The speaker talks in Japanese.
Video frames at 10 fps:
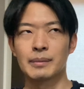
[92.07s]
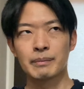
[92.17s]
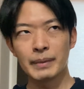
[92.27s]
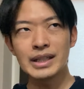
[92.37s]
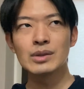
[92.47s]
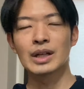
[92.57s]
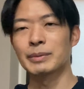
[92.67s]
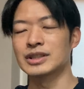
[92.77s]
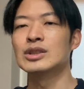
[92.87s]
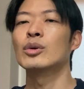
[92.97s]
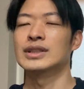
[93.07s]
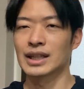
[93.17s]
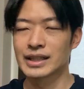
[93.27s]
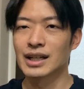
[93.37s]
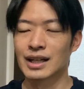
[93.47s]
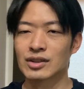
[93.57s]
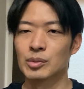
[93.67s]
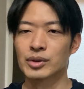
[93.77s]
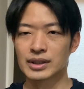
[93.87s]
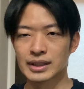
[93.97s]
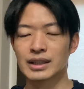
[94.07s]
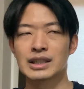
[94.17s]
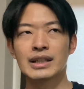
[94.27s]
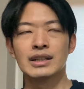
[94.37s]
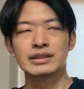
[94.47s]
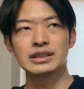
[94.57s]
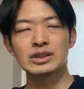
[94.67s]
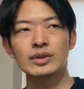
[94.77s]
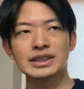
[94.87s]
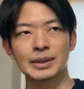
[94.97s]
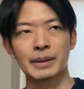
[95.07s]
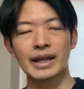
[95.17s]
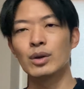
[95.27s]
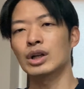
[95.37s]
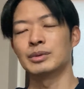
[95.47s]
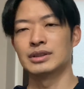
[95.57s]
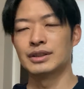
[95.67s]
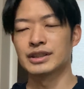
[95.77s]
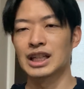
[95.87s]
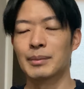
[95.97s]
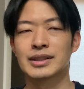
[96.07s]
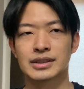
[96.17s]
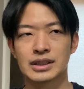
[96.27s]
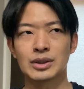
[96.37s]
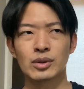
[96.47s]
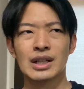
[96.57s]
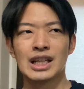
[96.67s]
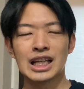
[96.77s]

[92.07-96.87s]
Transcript: メインはやっぱ人工餌がいいかなと思ってて、で、人工餌やっぱ栄養価も全然違いますし、あと、